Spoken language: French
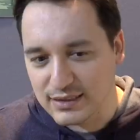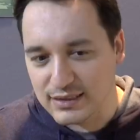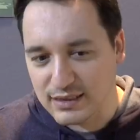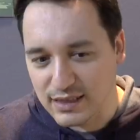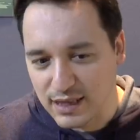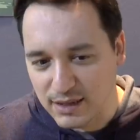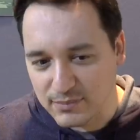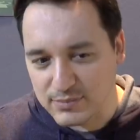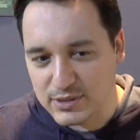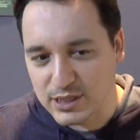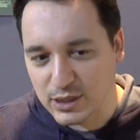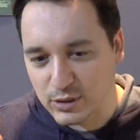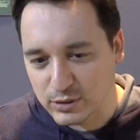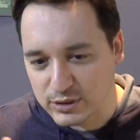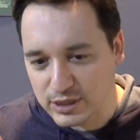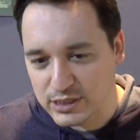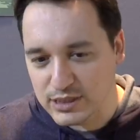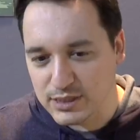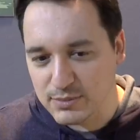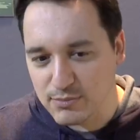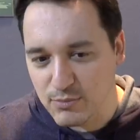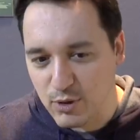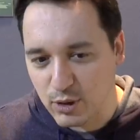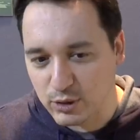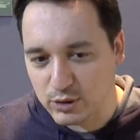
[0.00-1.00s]
Il y a un petit côté
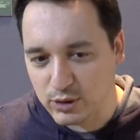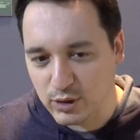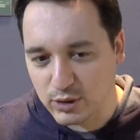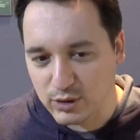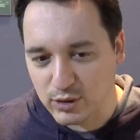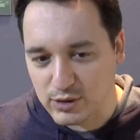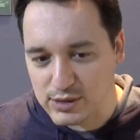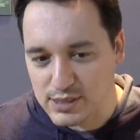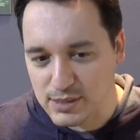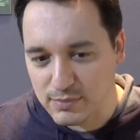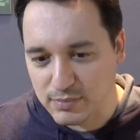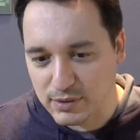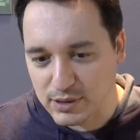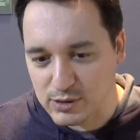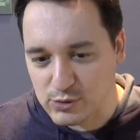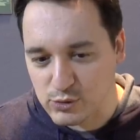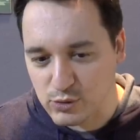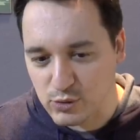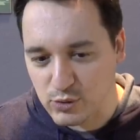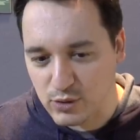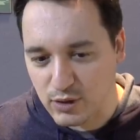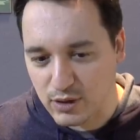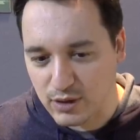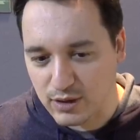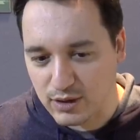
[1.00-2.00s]
Tim Burton dans ses
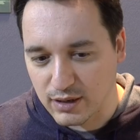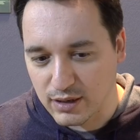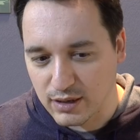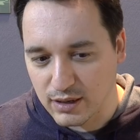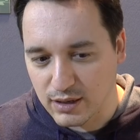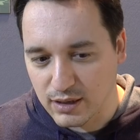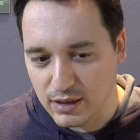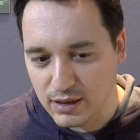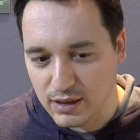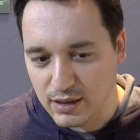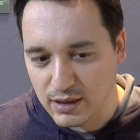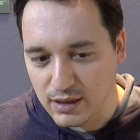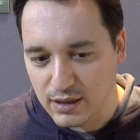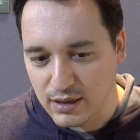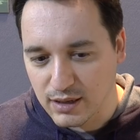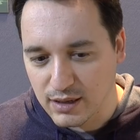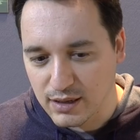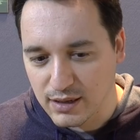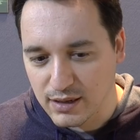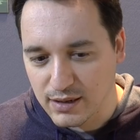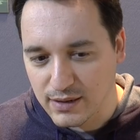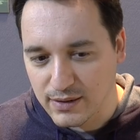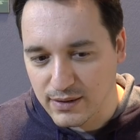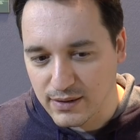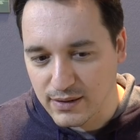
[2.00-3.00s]
peintures.
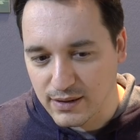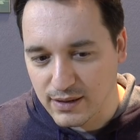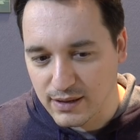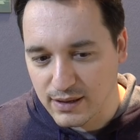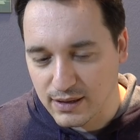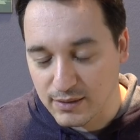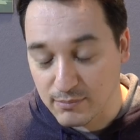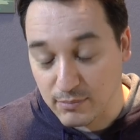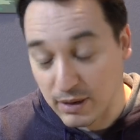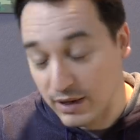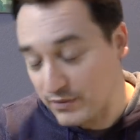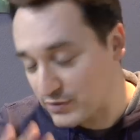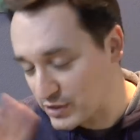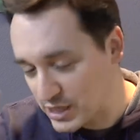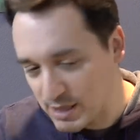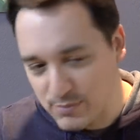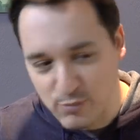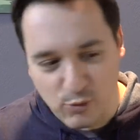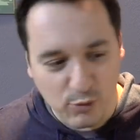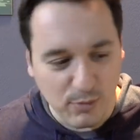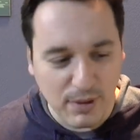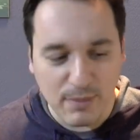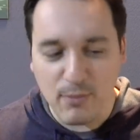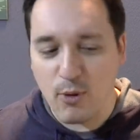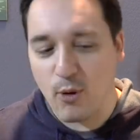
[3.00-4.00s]
Bref, je l'ai
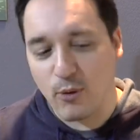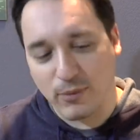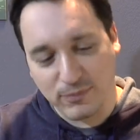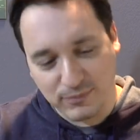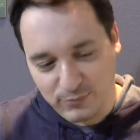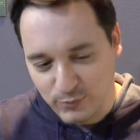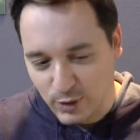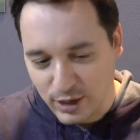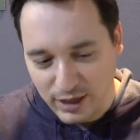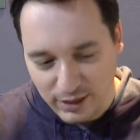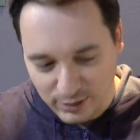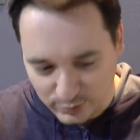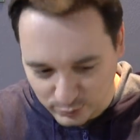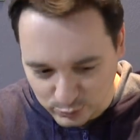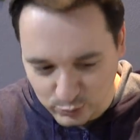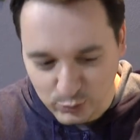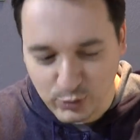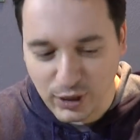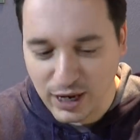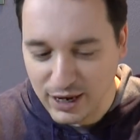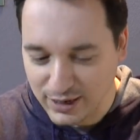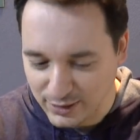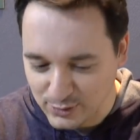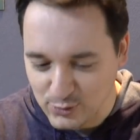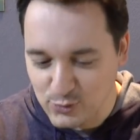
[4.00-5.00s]
plus, mais bon, voilà, en tout
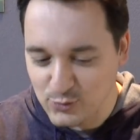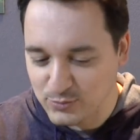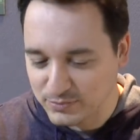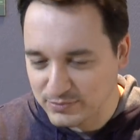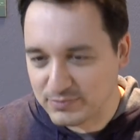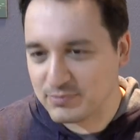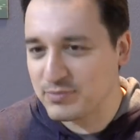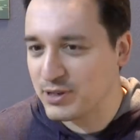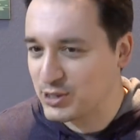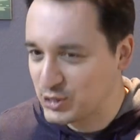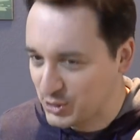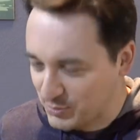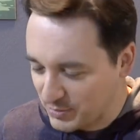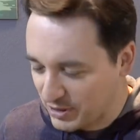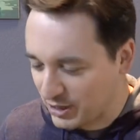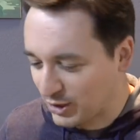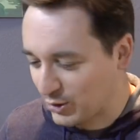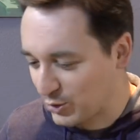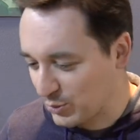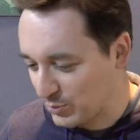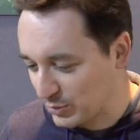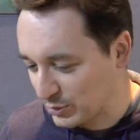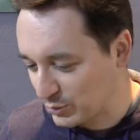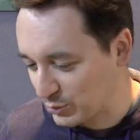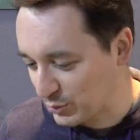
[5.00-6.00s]
cas, Benjamin
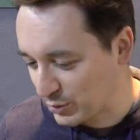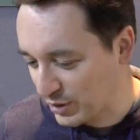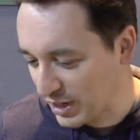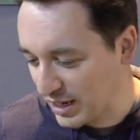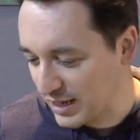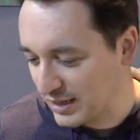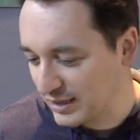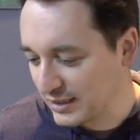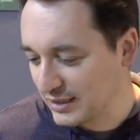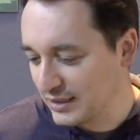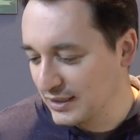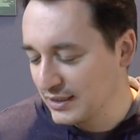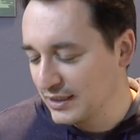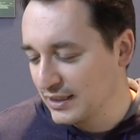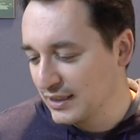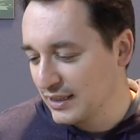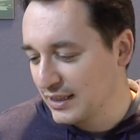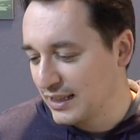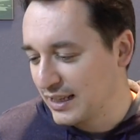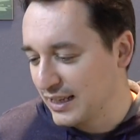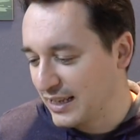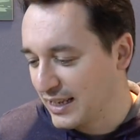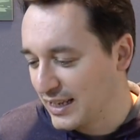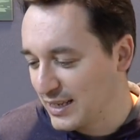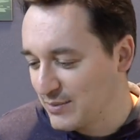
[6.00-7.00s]
Lacombe, en tout cas.
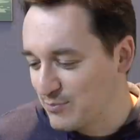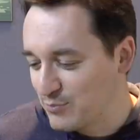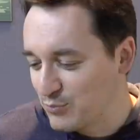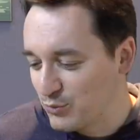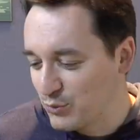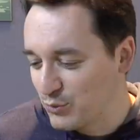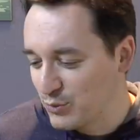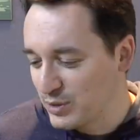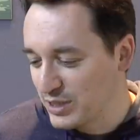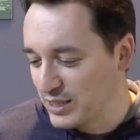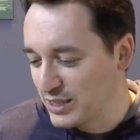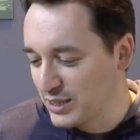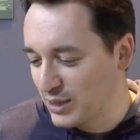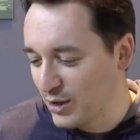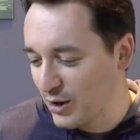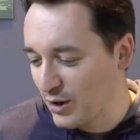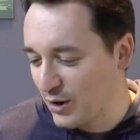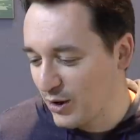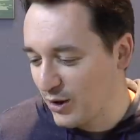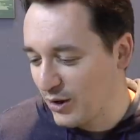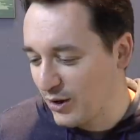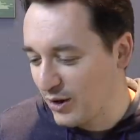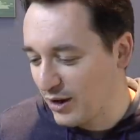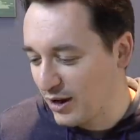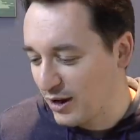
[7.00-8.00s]
Et puis,
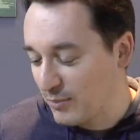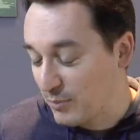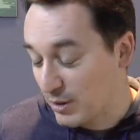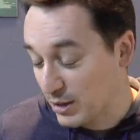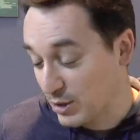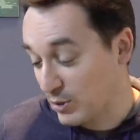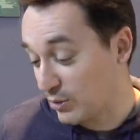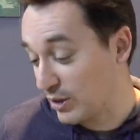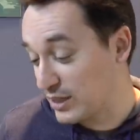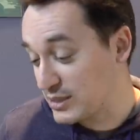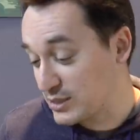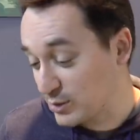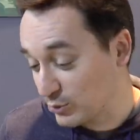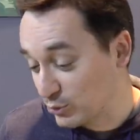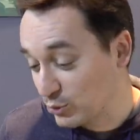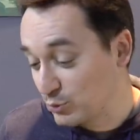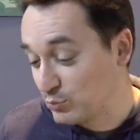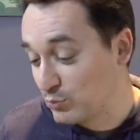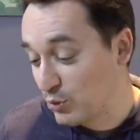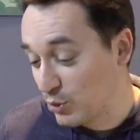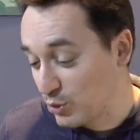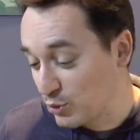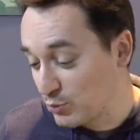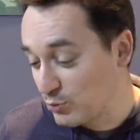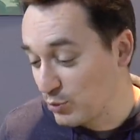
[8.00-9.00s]
euh, bon, il y en aurait sans doute
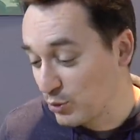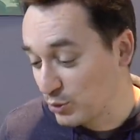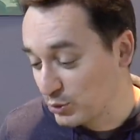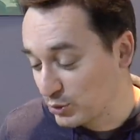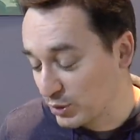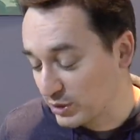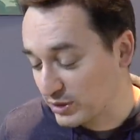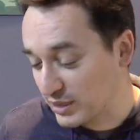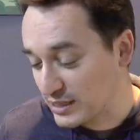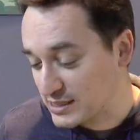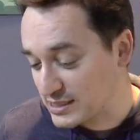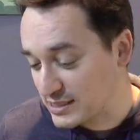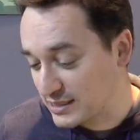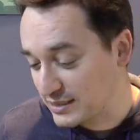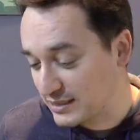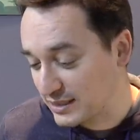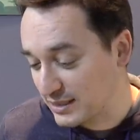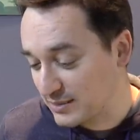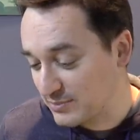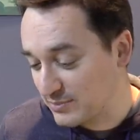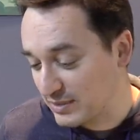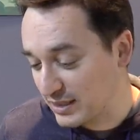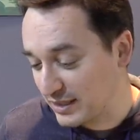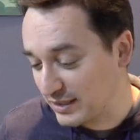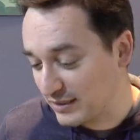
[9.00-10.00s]
beaucoup, beaucoup d'autres à
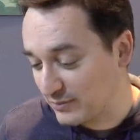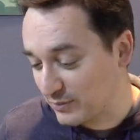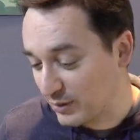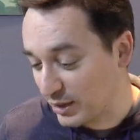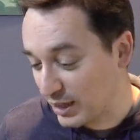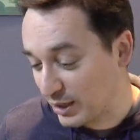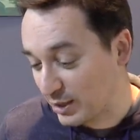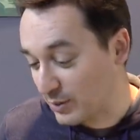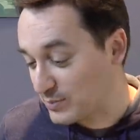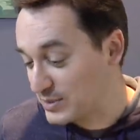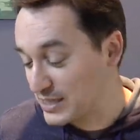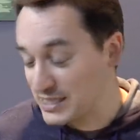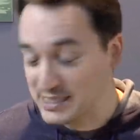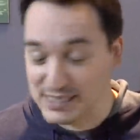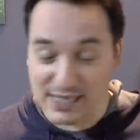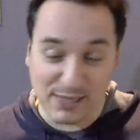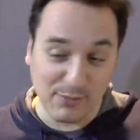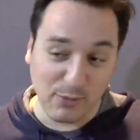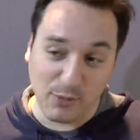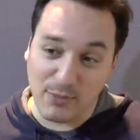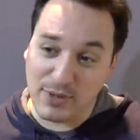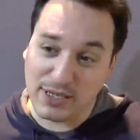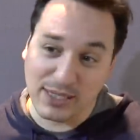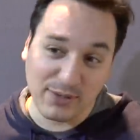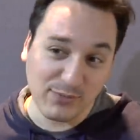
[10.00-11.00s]
citer, mais là, comme ça, c'est les
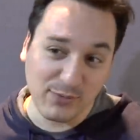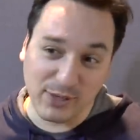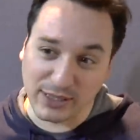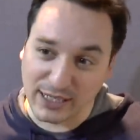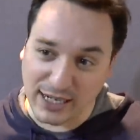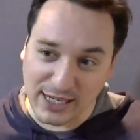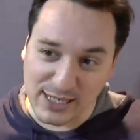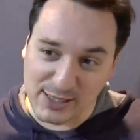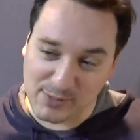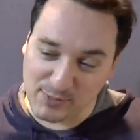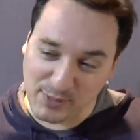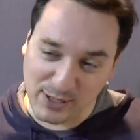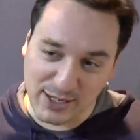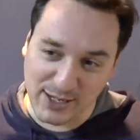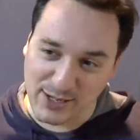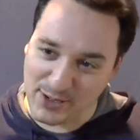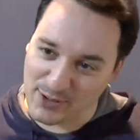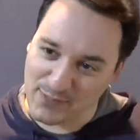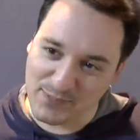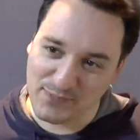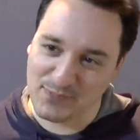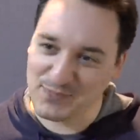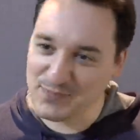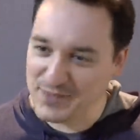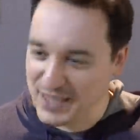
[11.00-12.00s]
premiers qui me viennent à l'esprit. Hein.
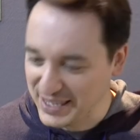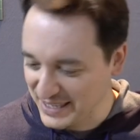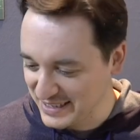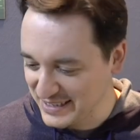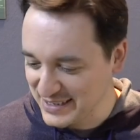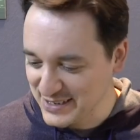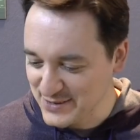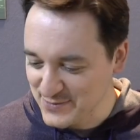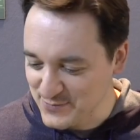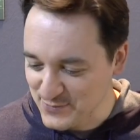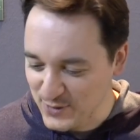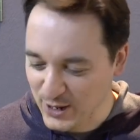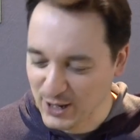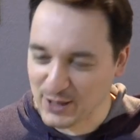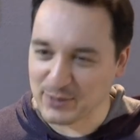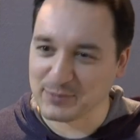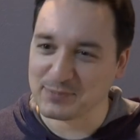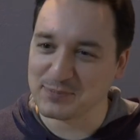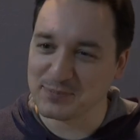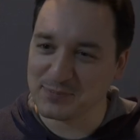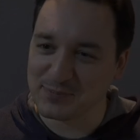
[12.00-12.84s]
voilà.